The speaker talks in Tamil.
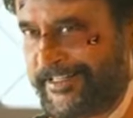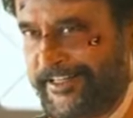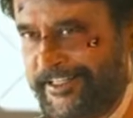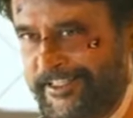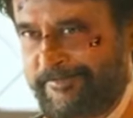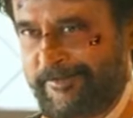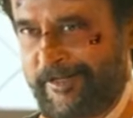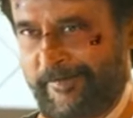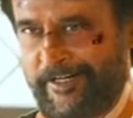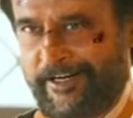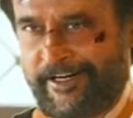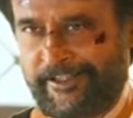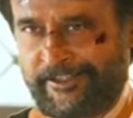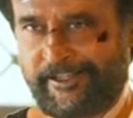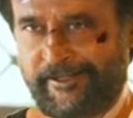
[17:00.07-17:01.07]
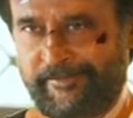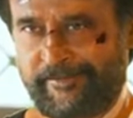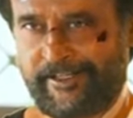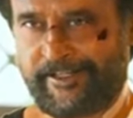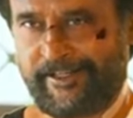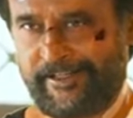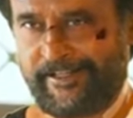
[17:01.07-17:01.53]
நாள் கழிச்சு மறுபடியும் ஆட்டத்தை
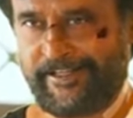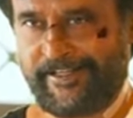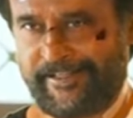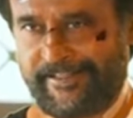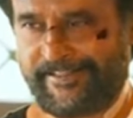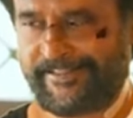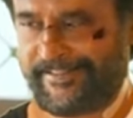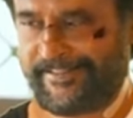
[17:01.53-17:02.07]
ஆரம்பிச்சிருக்கா இல்ல